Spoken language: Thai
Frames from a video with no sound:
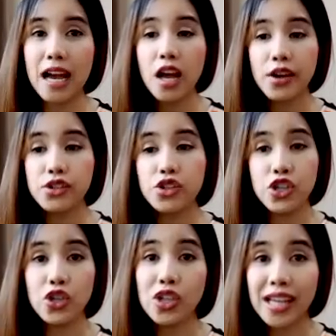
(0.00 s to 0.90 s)
คะ Do
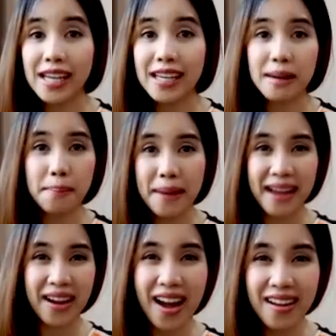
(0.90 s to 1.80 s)
you like
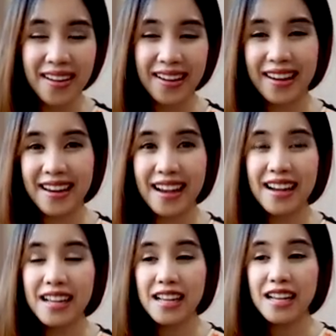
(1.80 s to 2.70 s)
Bangkok อย่างงี้นะคะ